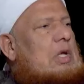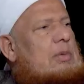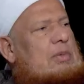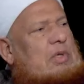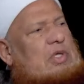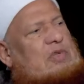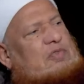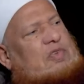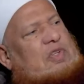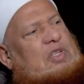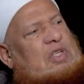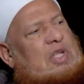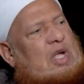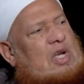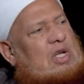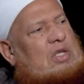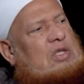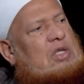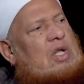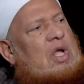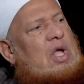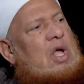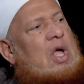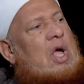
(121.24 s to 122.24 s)
كما
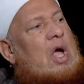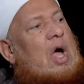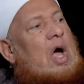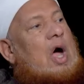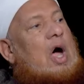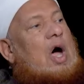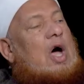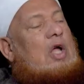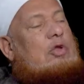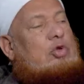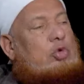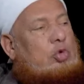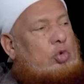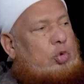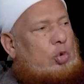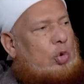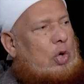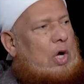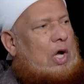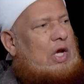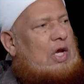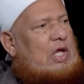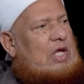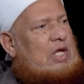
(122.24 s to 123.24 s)
تفضلت نعم
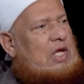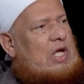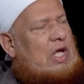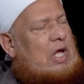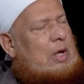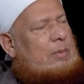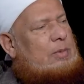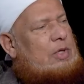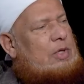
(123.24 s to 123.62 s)
عضوا عليها